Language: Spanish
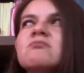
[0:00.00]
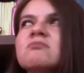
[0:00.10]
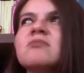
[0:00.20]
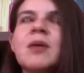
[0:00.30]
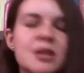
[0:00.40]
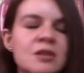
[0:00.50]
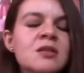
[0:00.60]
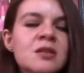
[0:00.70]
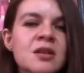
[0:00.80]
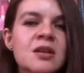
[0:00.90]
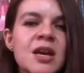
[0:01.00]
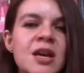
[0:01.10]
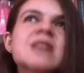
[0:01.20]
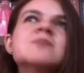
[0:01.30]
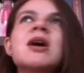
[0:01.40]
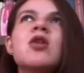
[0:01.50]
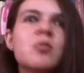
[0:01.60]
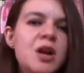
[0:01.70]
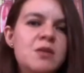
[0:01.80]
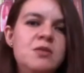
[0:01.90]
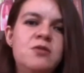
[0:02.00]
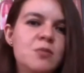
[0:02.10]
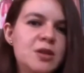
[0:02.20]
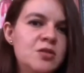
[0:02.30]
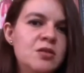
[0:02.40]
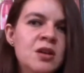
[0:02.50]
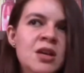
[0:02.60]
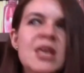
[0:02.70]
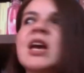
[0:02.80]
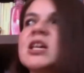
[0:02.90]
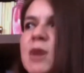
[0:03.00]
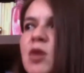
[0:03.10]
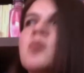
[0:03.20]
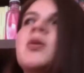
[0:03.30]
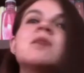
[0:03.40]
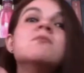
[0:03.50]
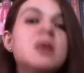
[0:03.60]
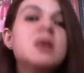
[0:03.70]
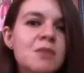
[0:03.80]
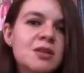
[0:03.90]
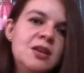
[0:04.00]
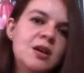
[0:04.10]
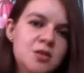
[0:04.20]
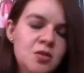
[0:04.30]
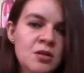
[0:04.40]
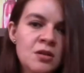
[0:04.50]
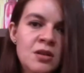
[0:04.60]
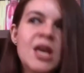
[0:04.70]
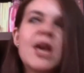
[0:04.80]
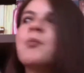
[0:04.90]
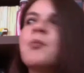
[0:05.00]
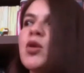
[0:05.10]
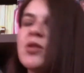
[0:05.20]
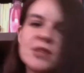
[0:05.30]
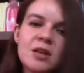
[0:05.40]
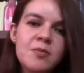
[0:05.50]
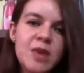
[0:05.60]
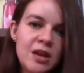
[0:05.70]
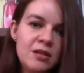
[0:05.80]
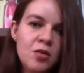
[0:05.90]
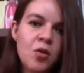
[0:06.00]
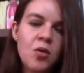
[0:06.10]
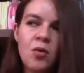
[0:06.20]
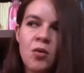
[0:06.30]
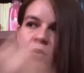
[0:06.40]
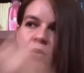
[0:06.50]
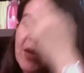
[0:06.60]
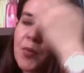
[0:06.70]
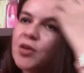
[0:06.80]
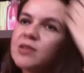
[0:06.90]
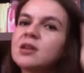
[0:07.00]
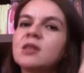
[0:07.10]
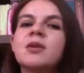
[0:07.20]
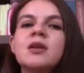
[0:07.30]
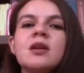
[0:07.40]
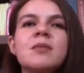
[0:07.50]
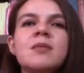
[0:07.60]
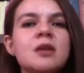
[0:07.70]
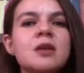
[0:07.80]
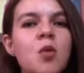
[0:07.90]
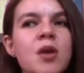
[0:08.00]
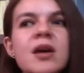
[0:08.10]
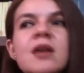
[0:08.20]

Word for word: a ver, ¿qué es mejor para mi formación y qué es mejor para mi investigación? y qué puedo hacer bien o, qué puedo hacer de manera más adecuada